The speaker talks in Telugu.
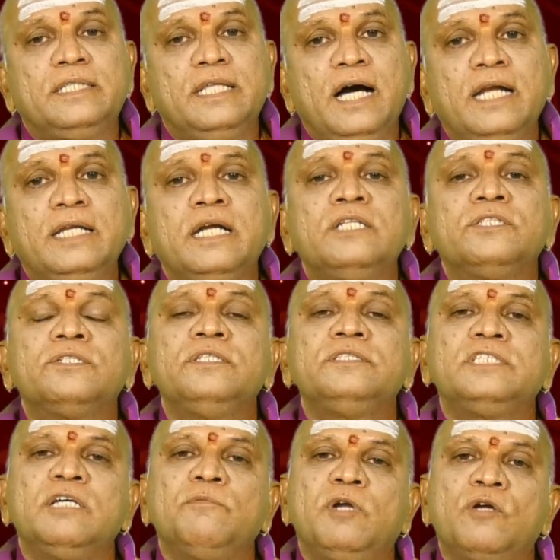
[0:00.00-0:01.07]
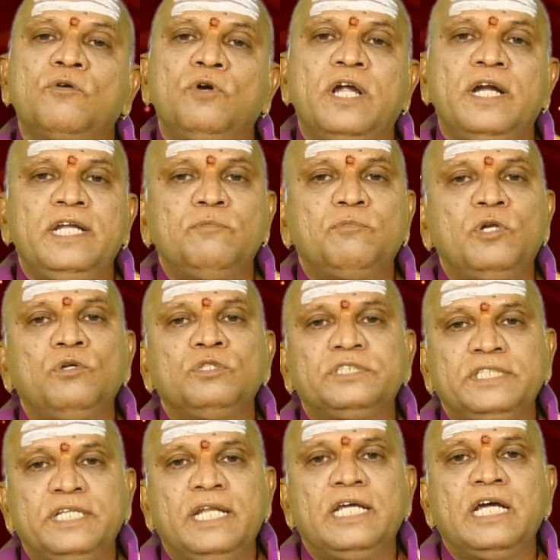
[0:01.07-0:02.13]
దాన్ని అనుసరించే మనం కూడా అన్ని పనులు
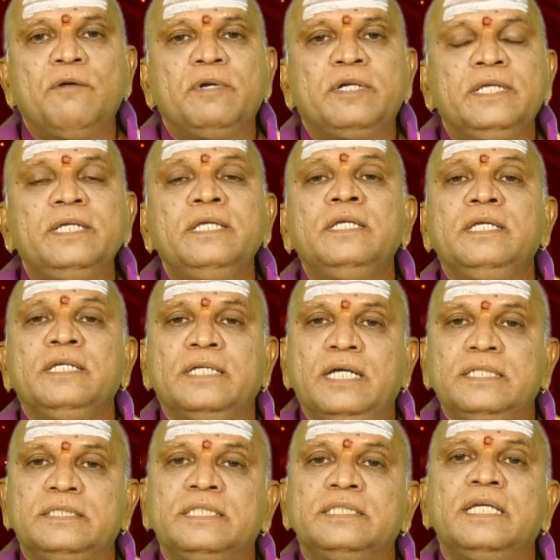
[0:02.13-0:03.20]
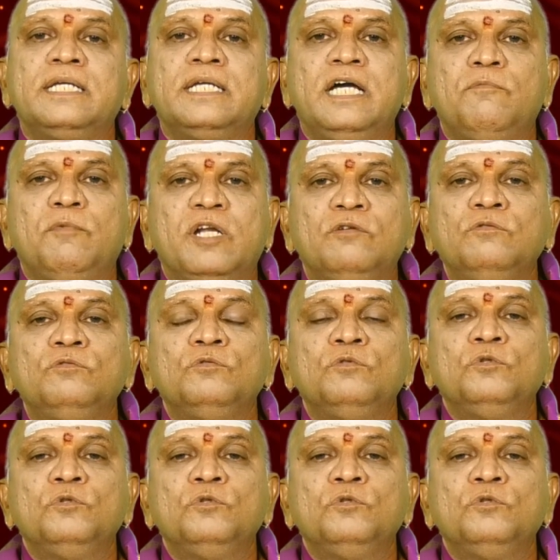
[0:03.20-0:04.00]
చేయాలి కాబట్టి ఖచ్చితంగా మనం